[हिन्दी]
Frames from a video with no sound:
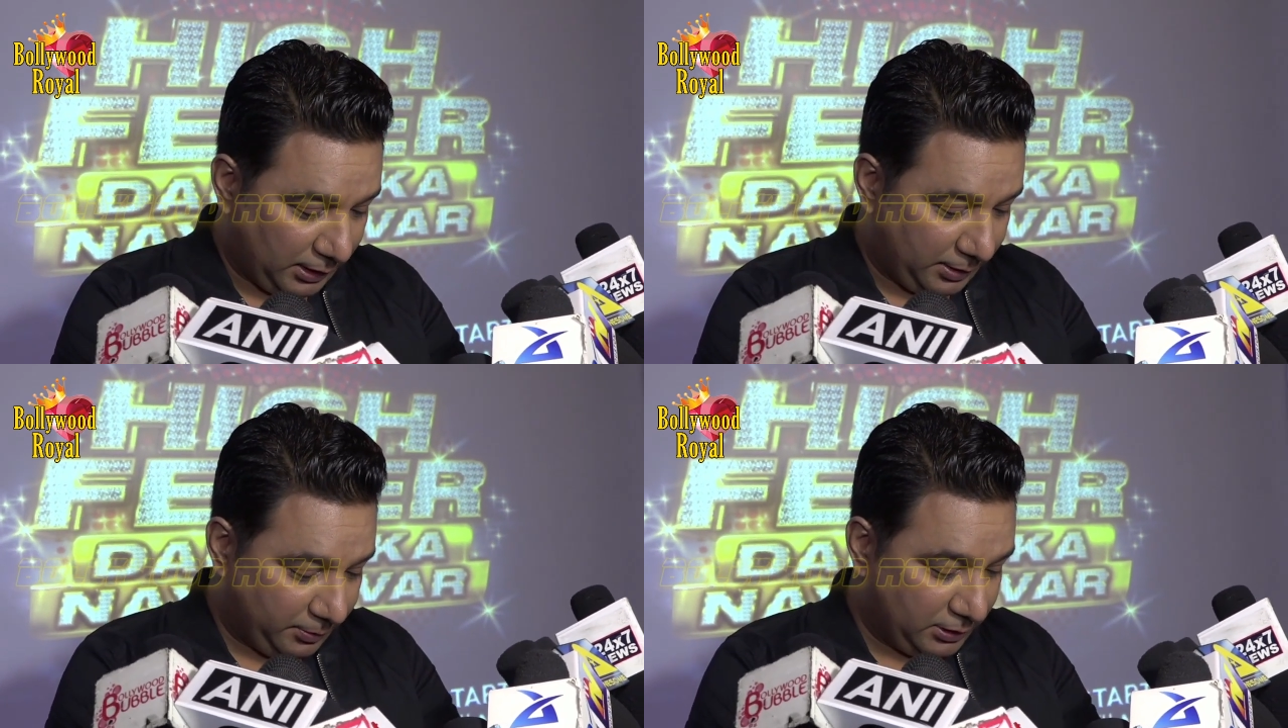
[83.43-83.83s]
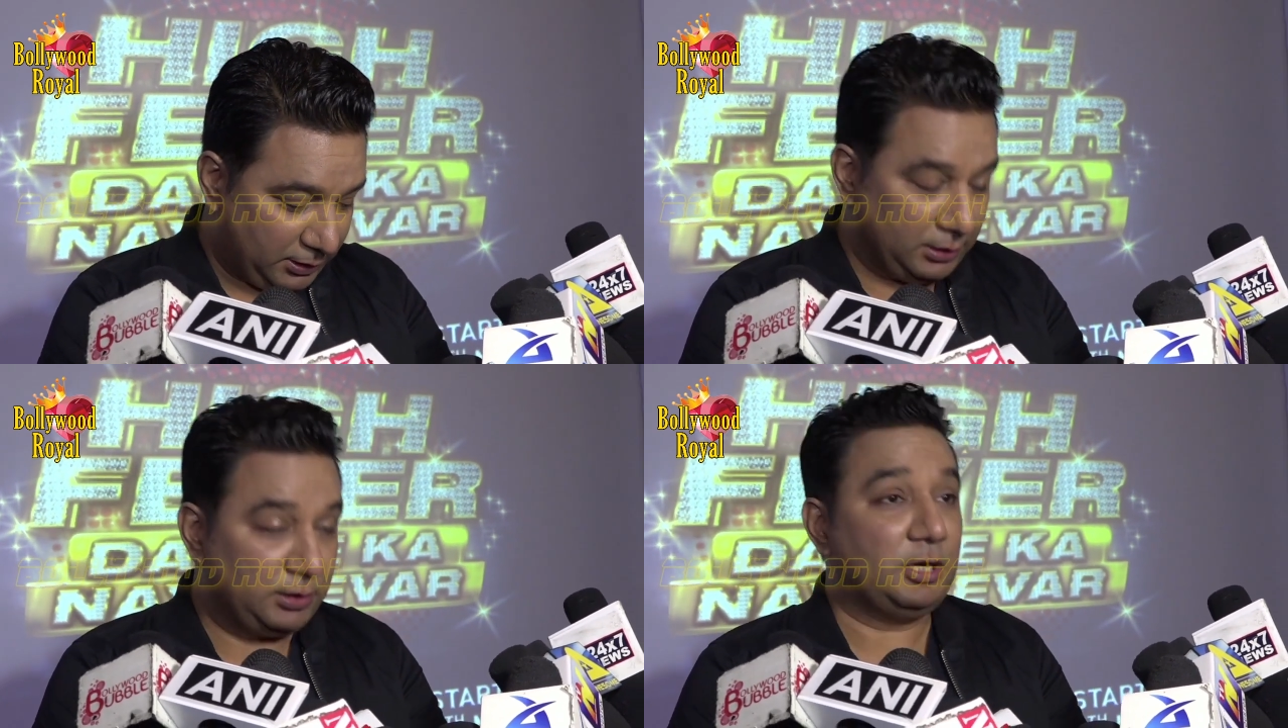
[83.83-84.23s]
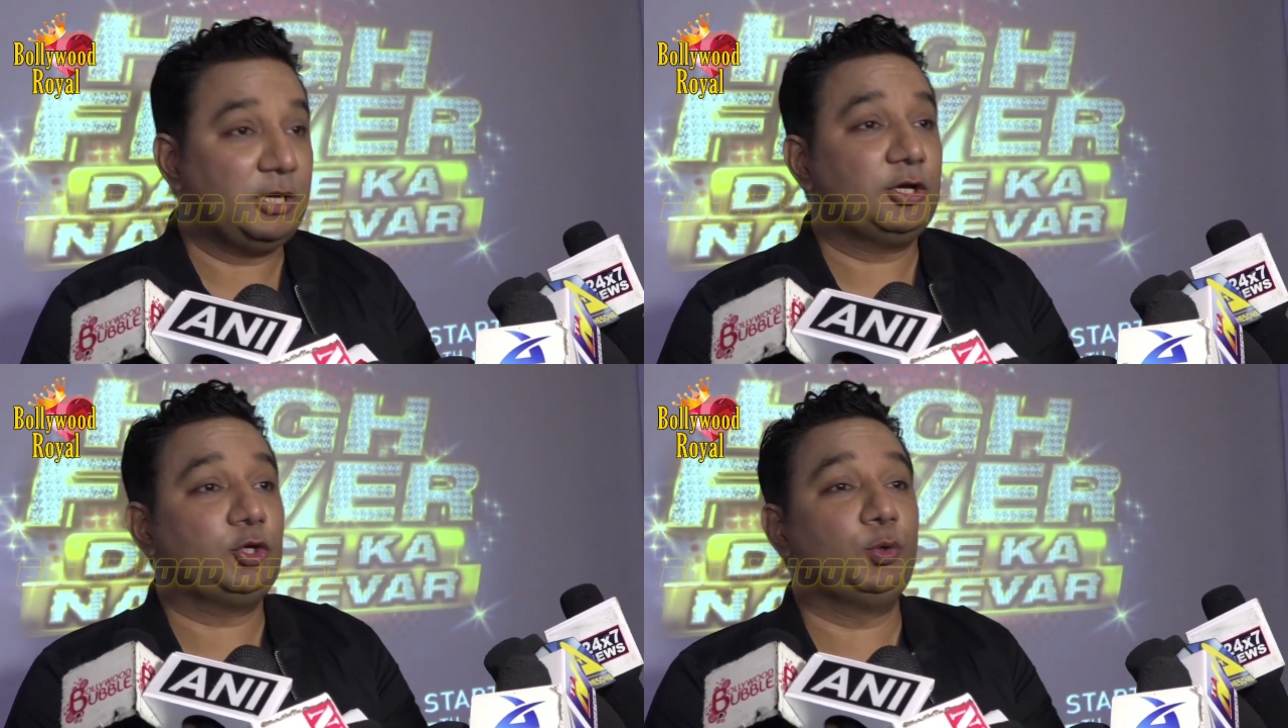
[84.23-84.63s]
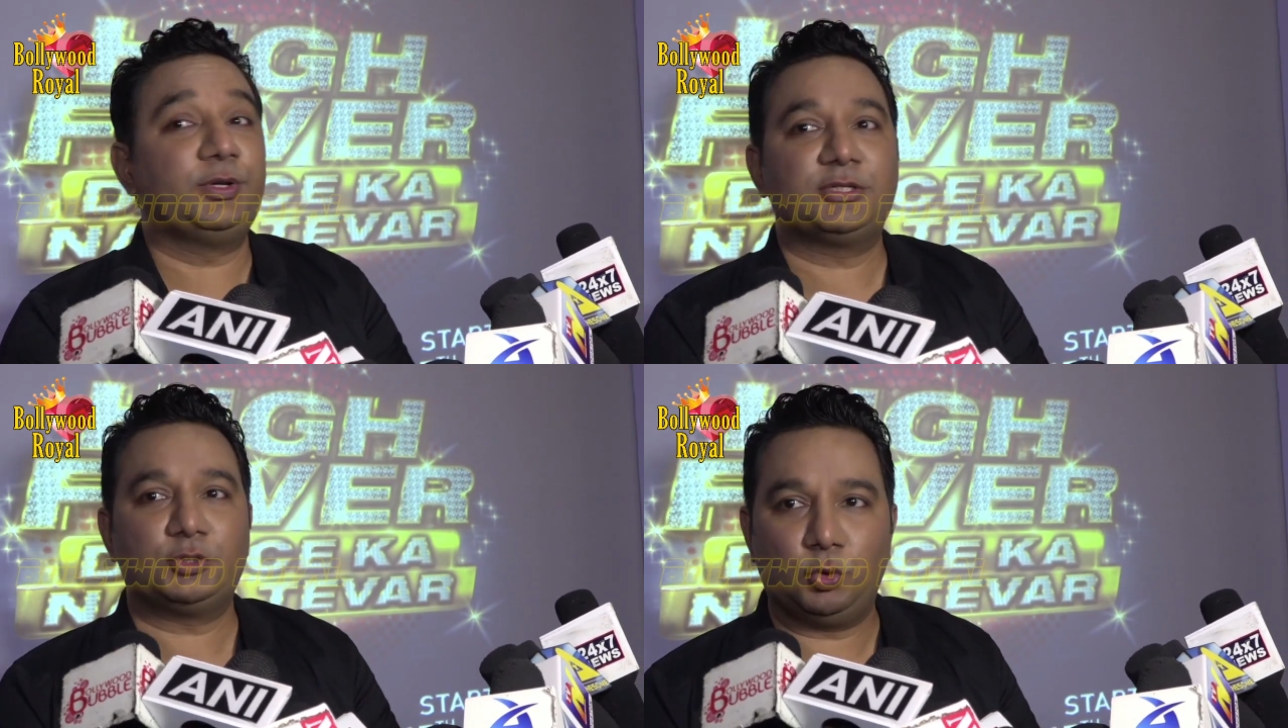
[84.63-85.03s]
आई एम लिटल
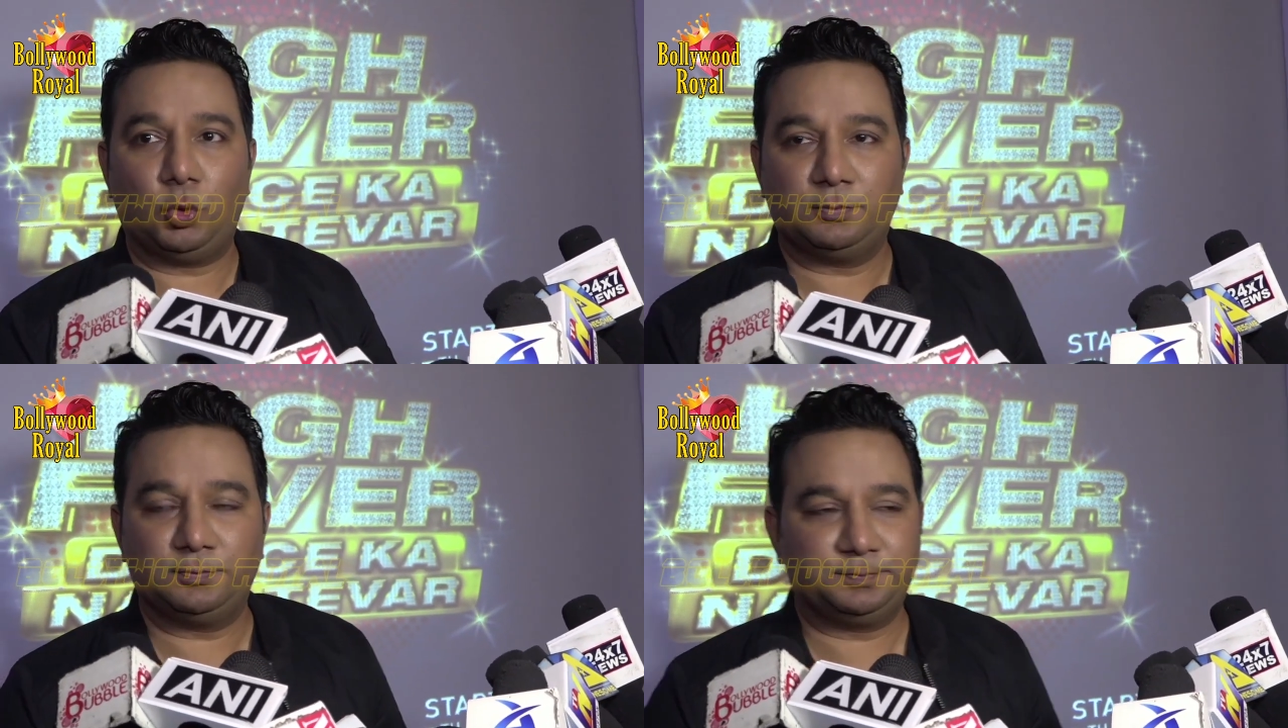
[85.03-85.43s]
क्यूरियस टू नो